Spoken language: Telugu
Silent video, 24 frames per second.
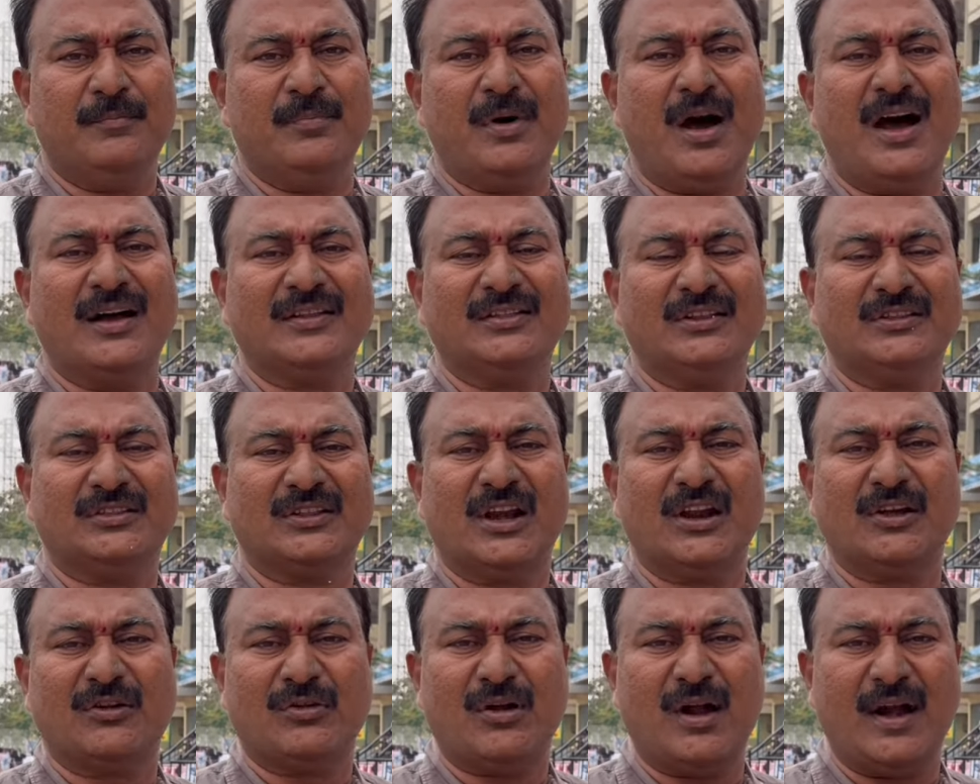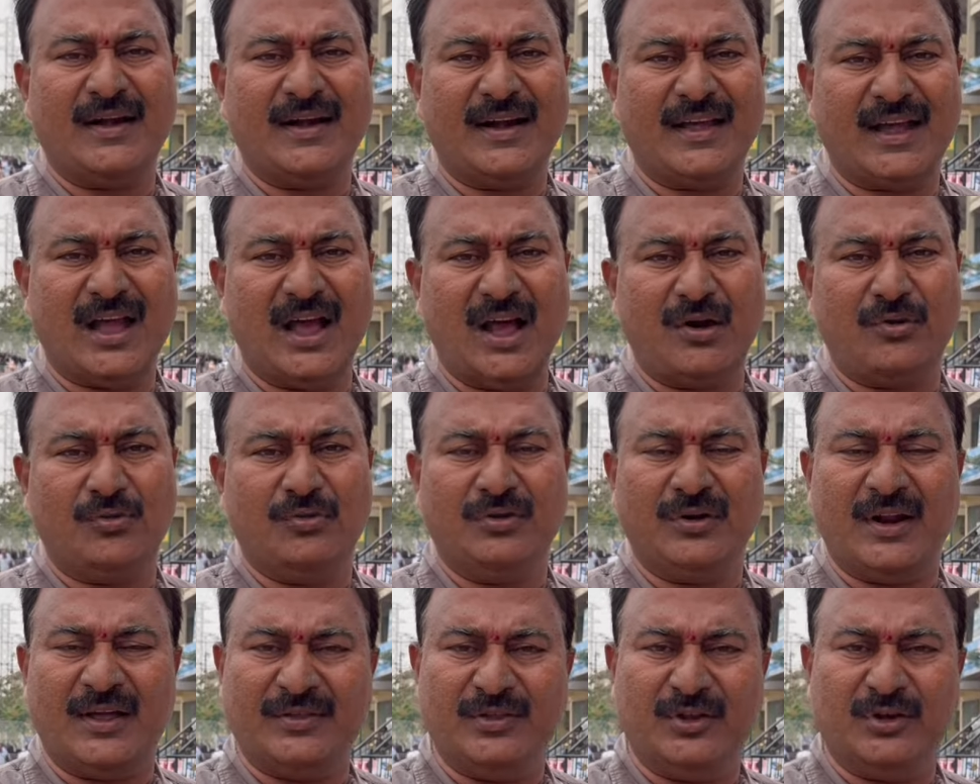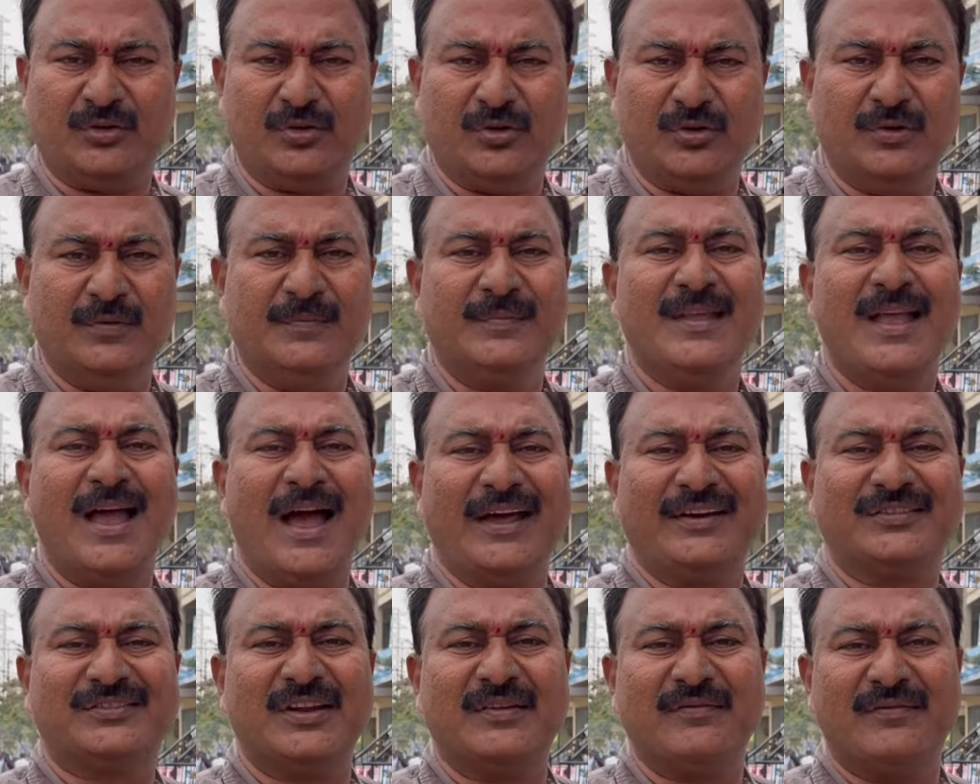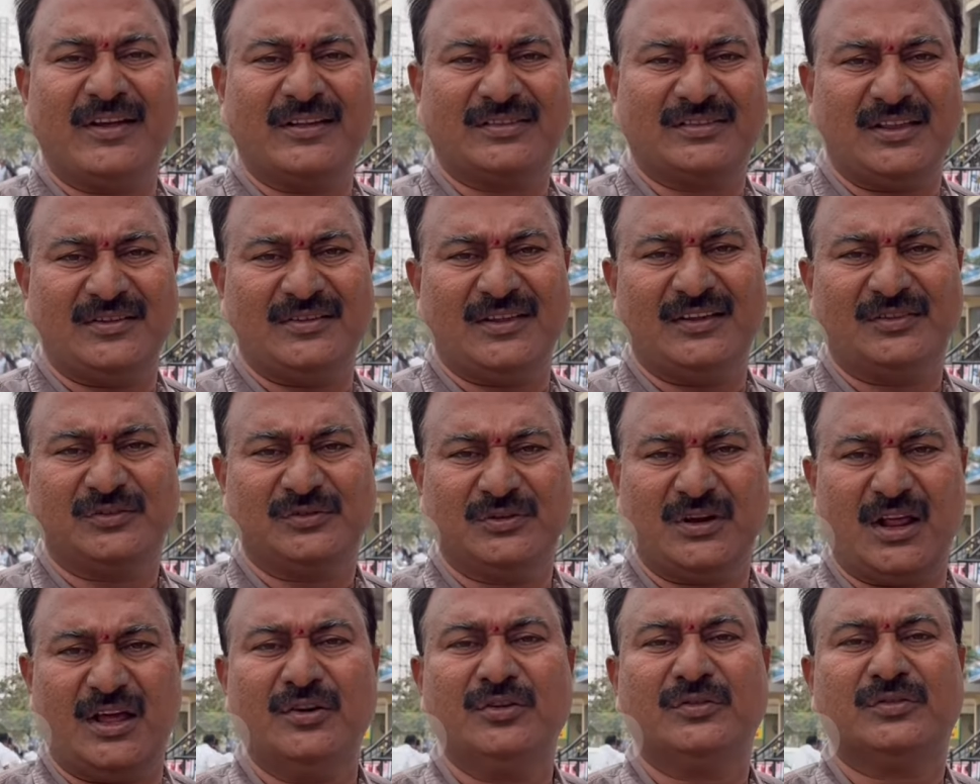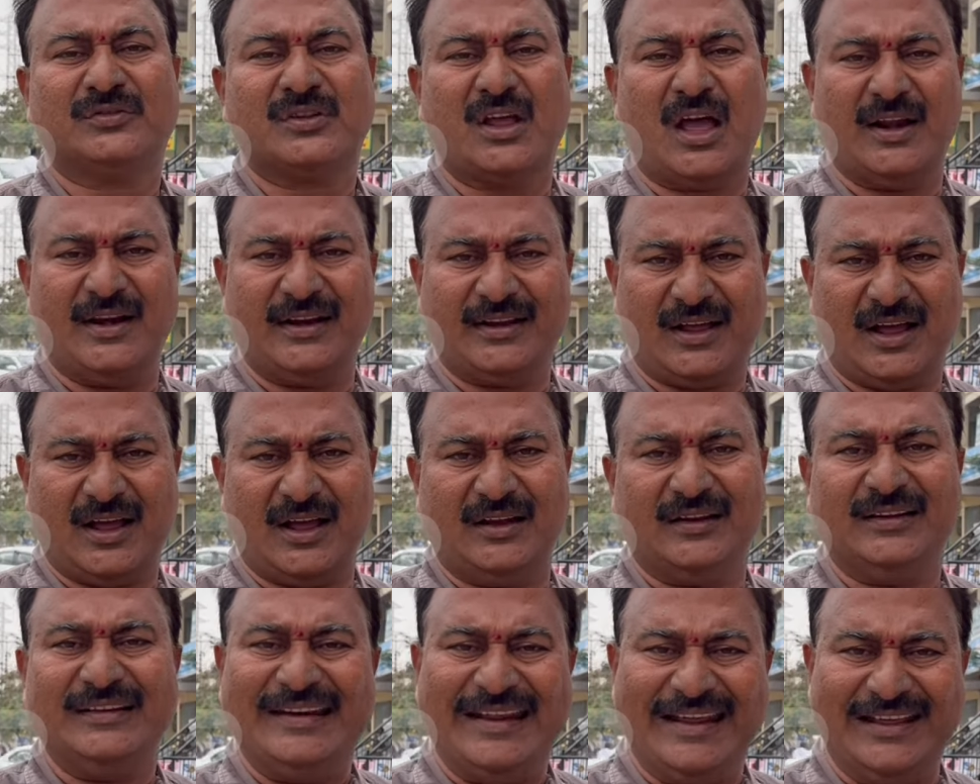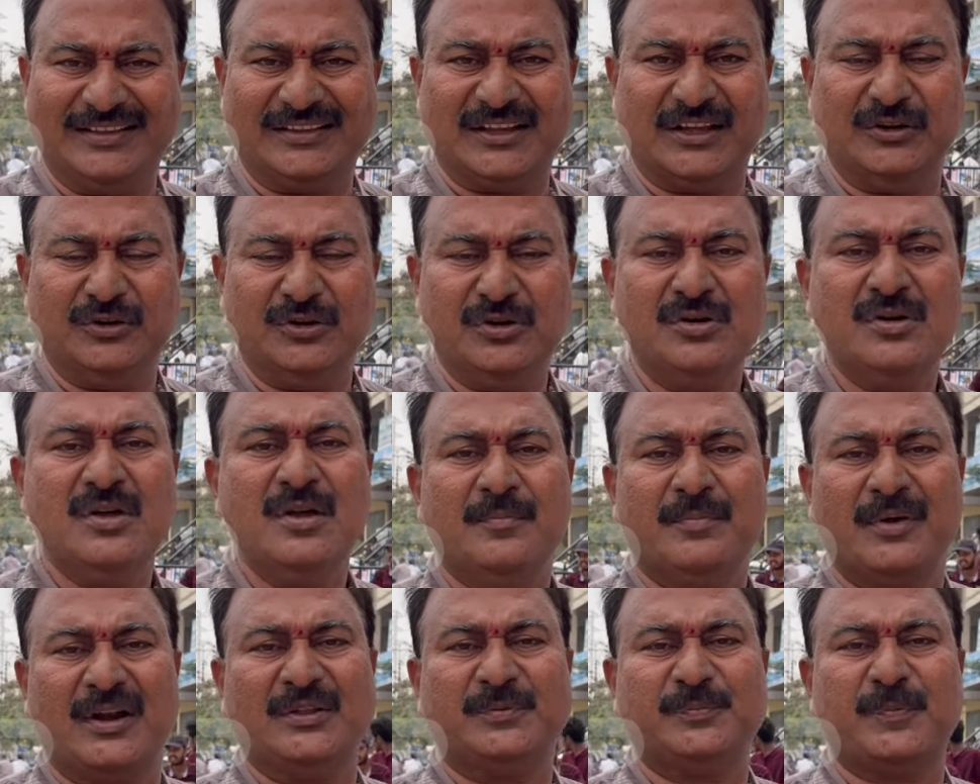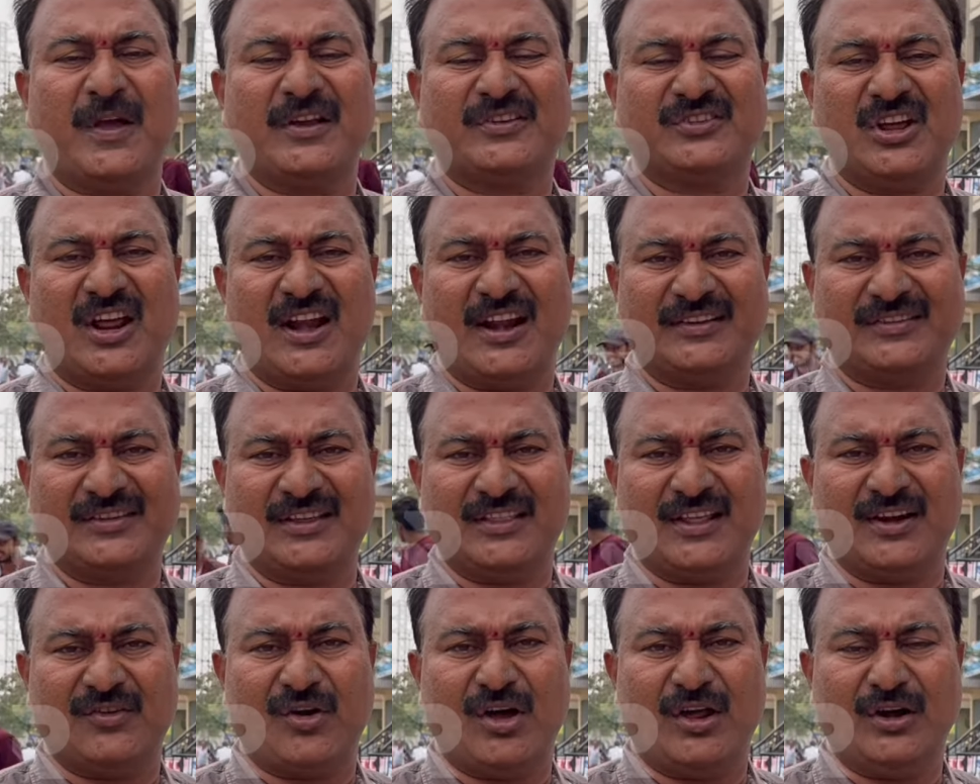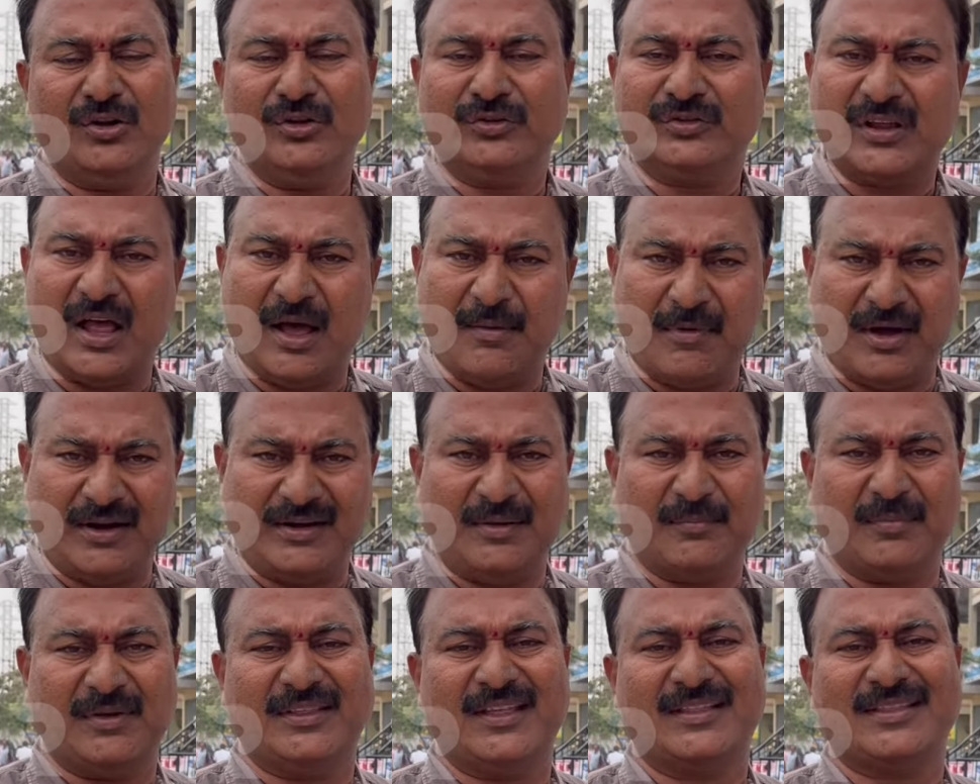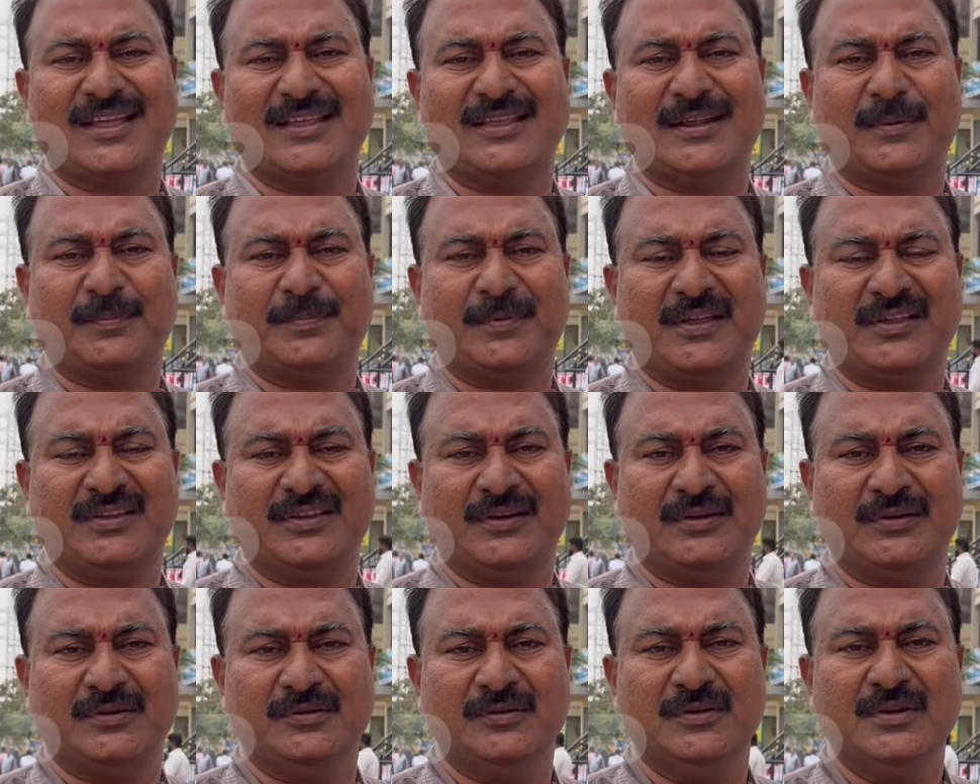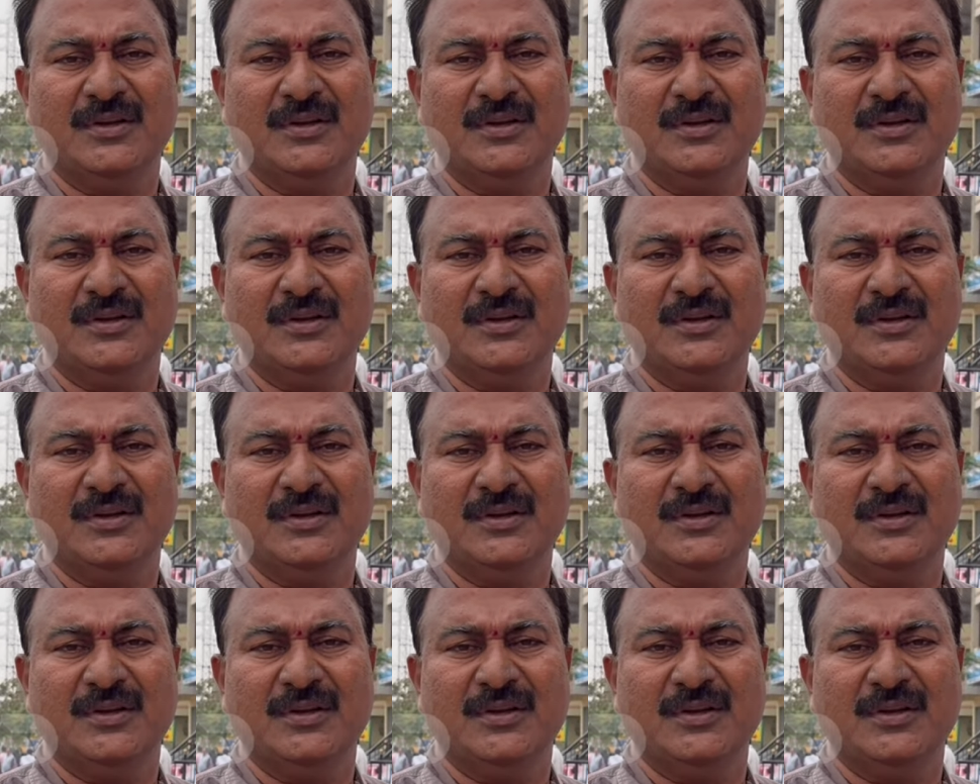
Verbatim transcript: బాధితులకు అండగా ఉన్నందుకు హర్షం వ్యక్తం చేస్తున్నారు స్థానిక నేతలు ప్రతిపక్షాలకు చెందిన వాళ్ళు సామాన్య మద్దతు ప్రజలు